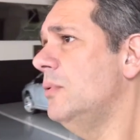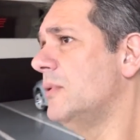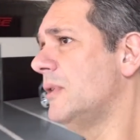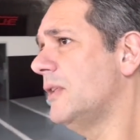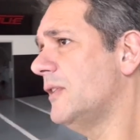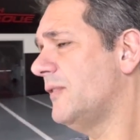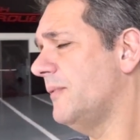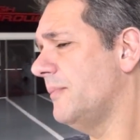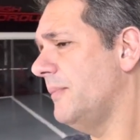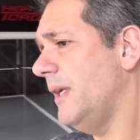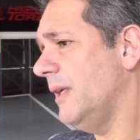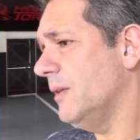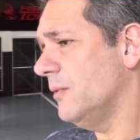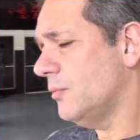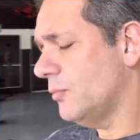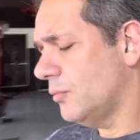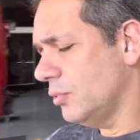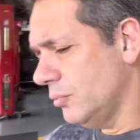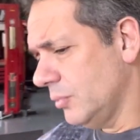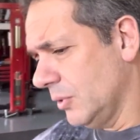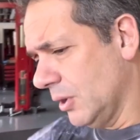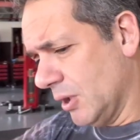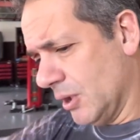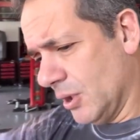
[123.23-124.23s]
o
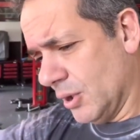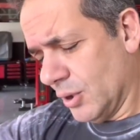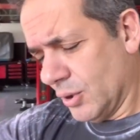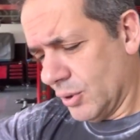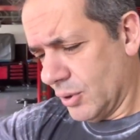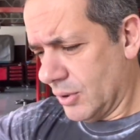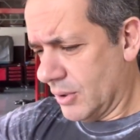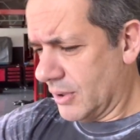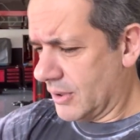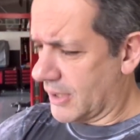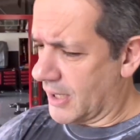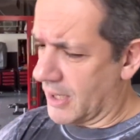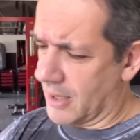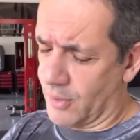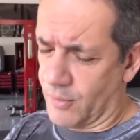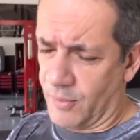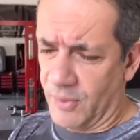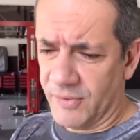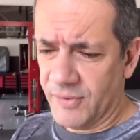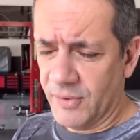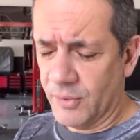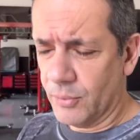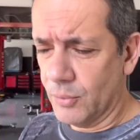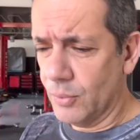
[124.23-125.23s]
nascimento, aquela
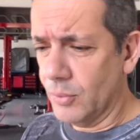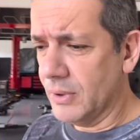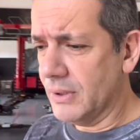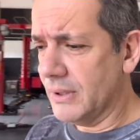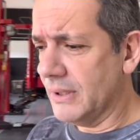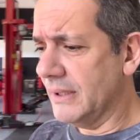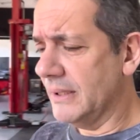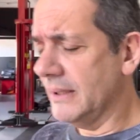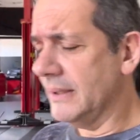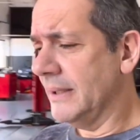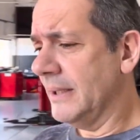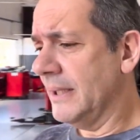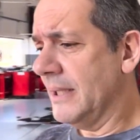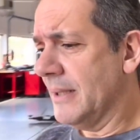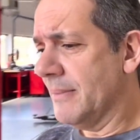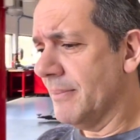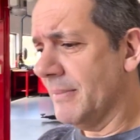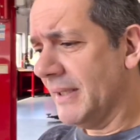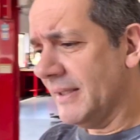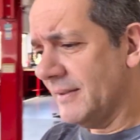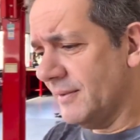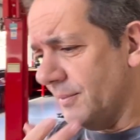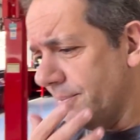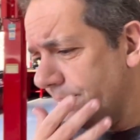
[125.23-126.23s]
coisa toda,
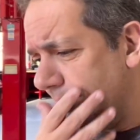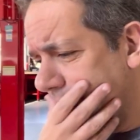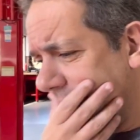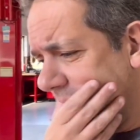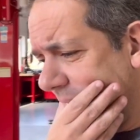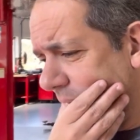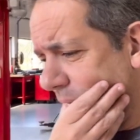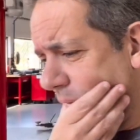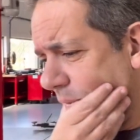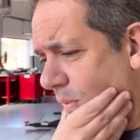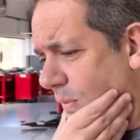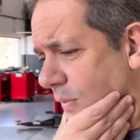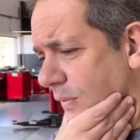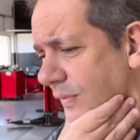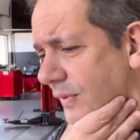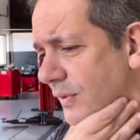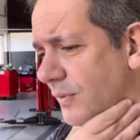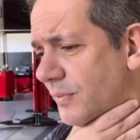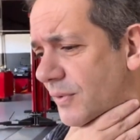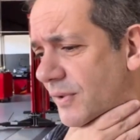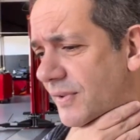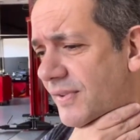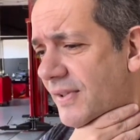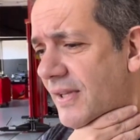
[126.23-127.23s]
mas eu, eu
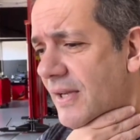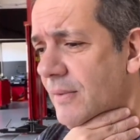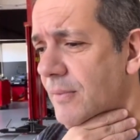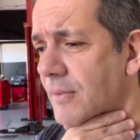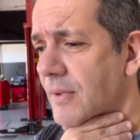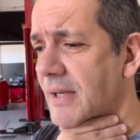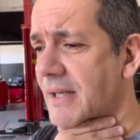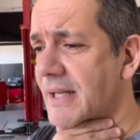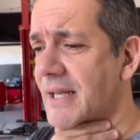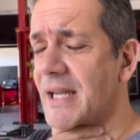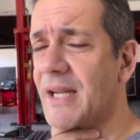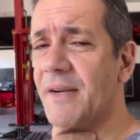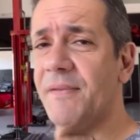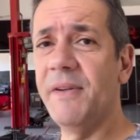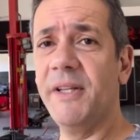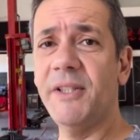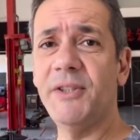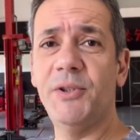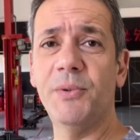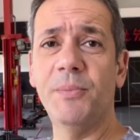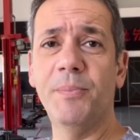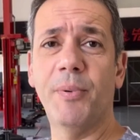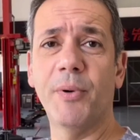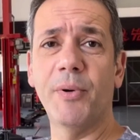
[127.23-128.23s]
convido você agora a
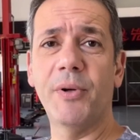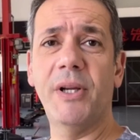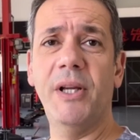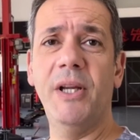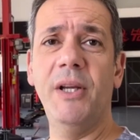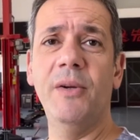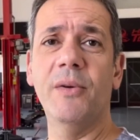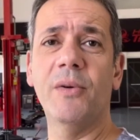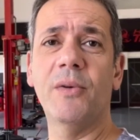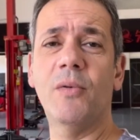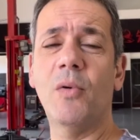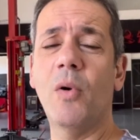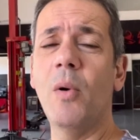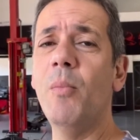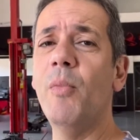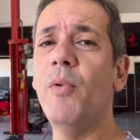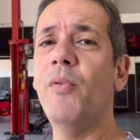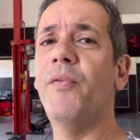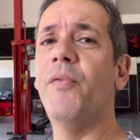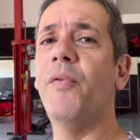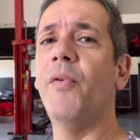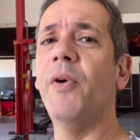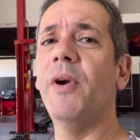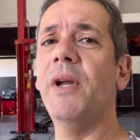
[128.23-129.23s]
refletir um pouquinho como
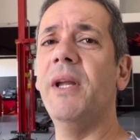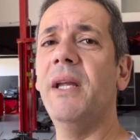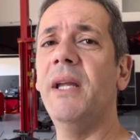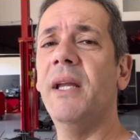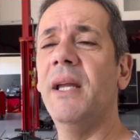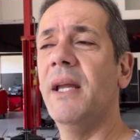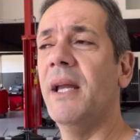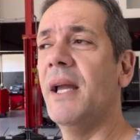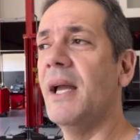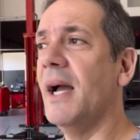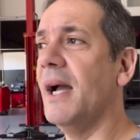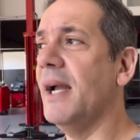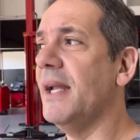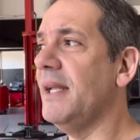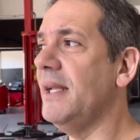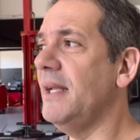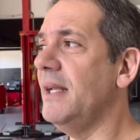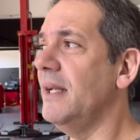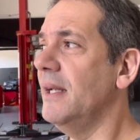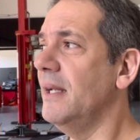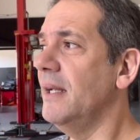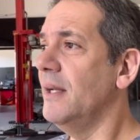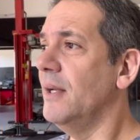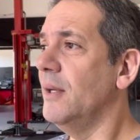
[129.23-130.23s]
foi
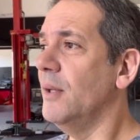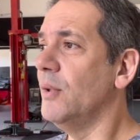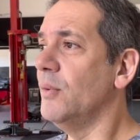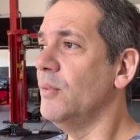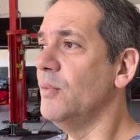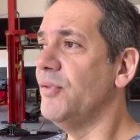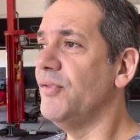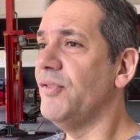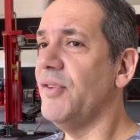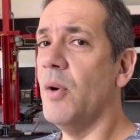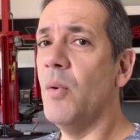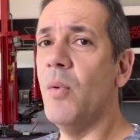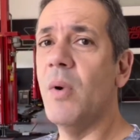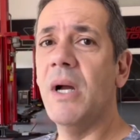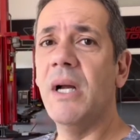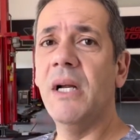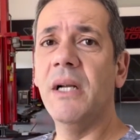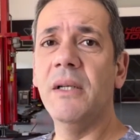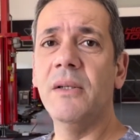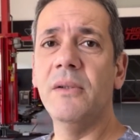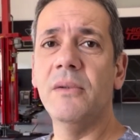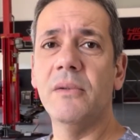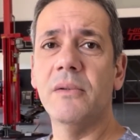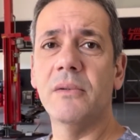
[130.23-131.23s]
aí o seu
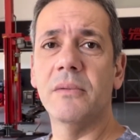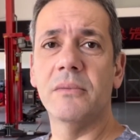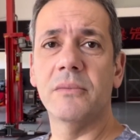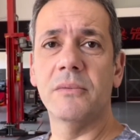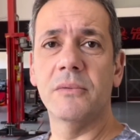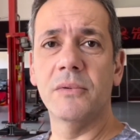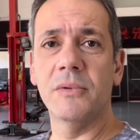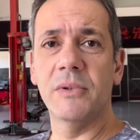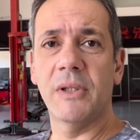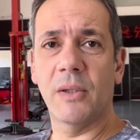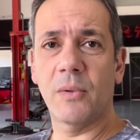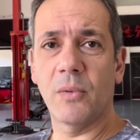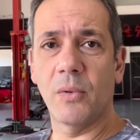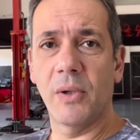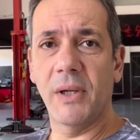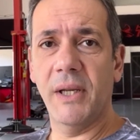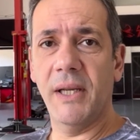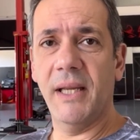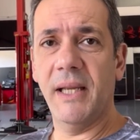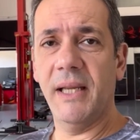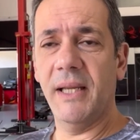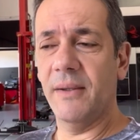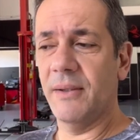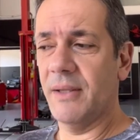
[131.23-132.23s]
ano no
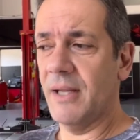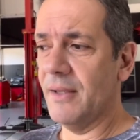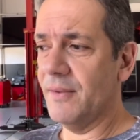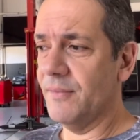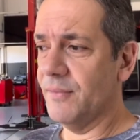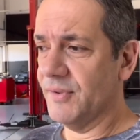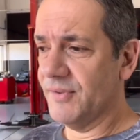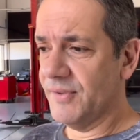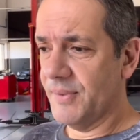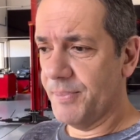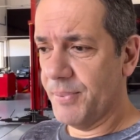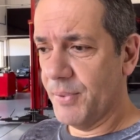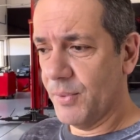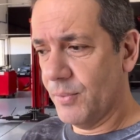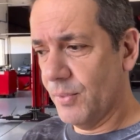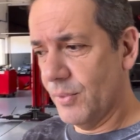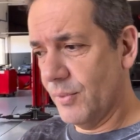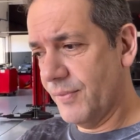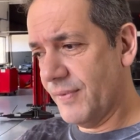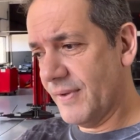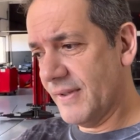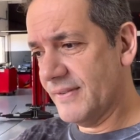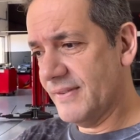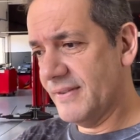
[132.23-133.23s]
decorrer aí, o que, que você
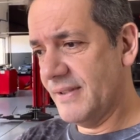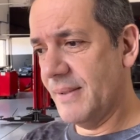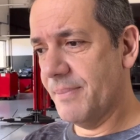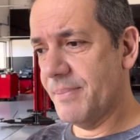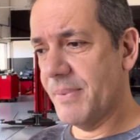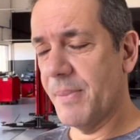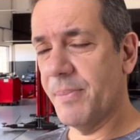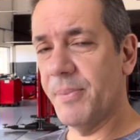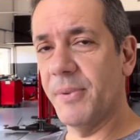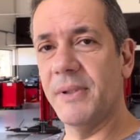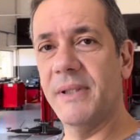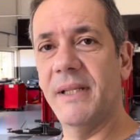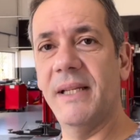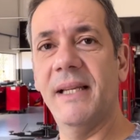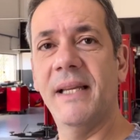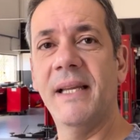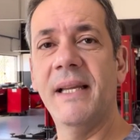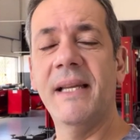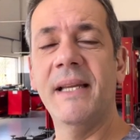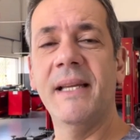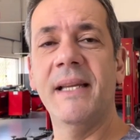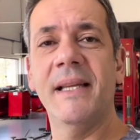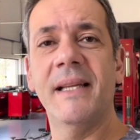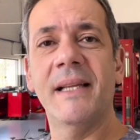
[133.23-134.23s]
procurou fazer para poder
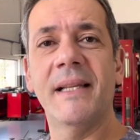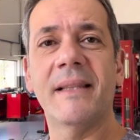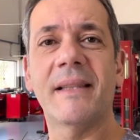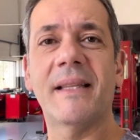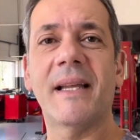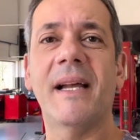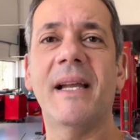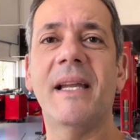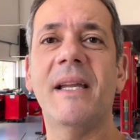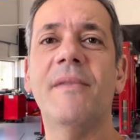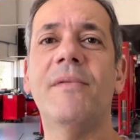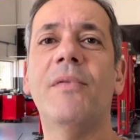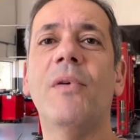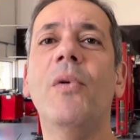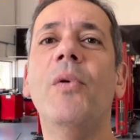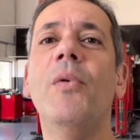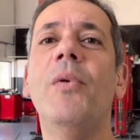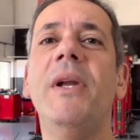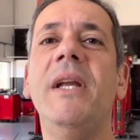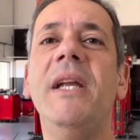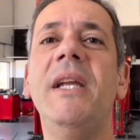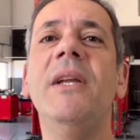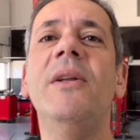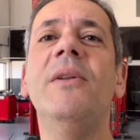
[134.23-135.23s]
estar tá
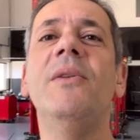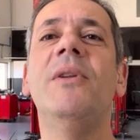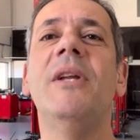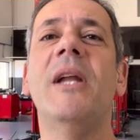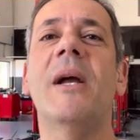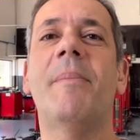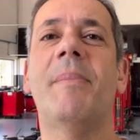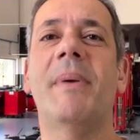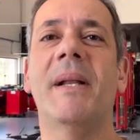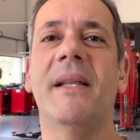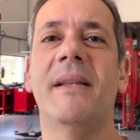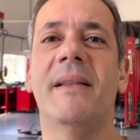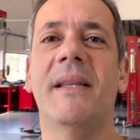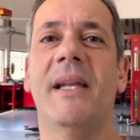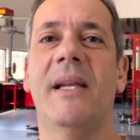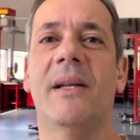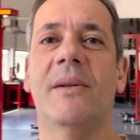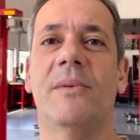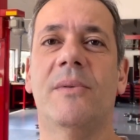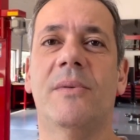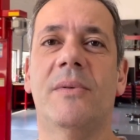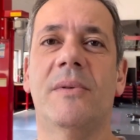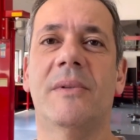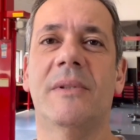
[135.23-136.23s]
evoluindo e
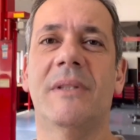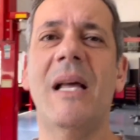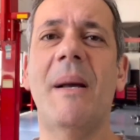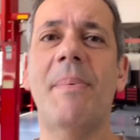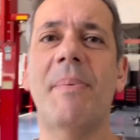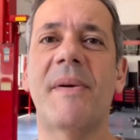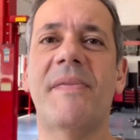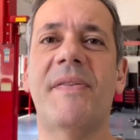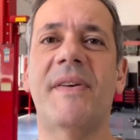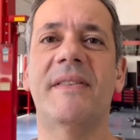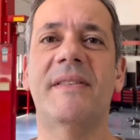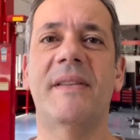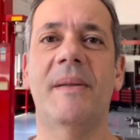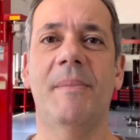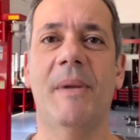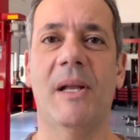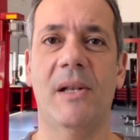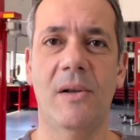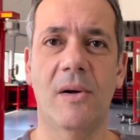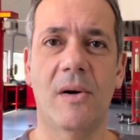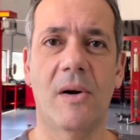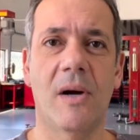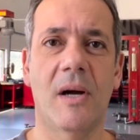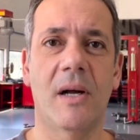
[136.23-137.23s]
aprendendo. Dá para fazer
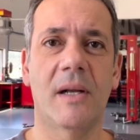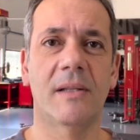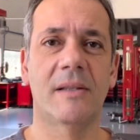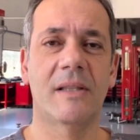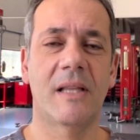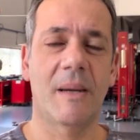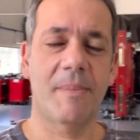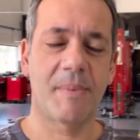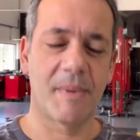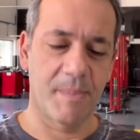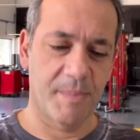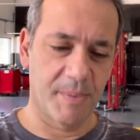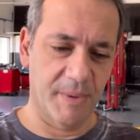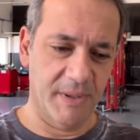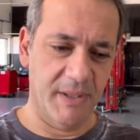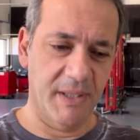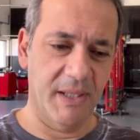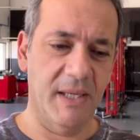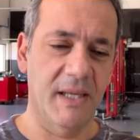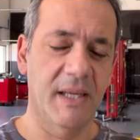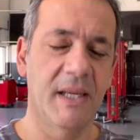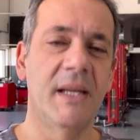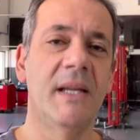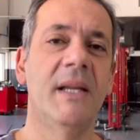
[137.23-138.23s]
melhor? Dá para
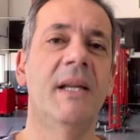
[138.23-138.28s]
poder